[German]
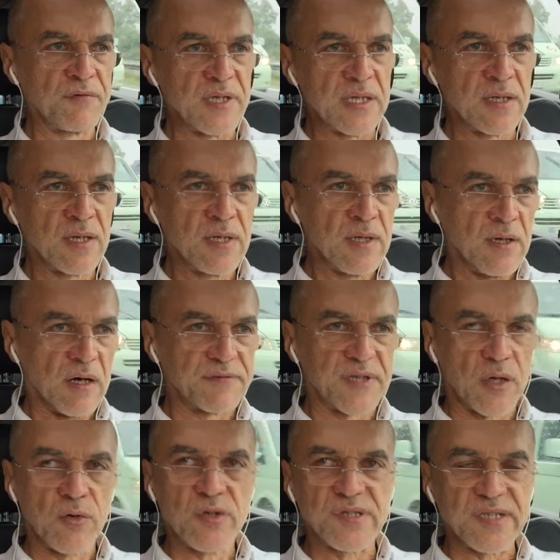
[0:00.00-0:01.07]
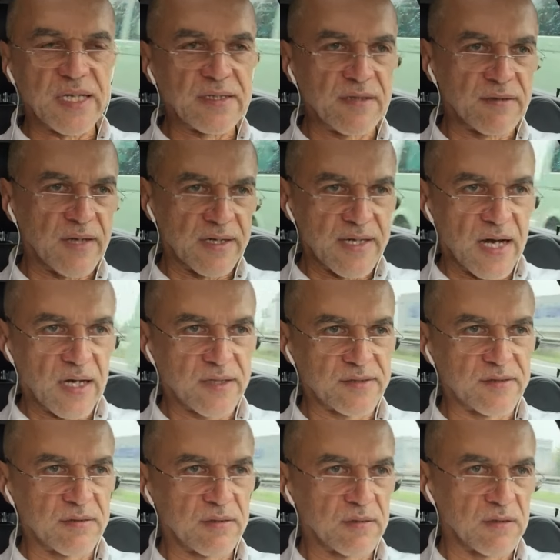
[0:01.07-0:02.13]
wie auf der Rückseite der Yacht
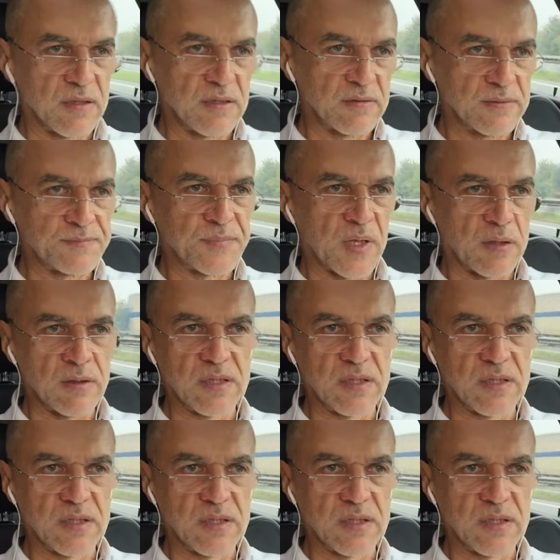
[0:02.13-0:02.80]
äh,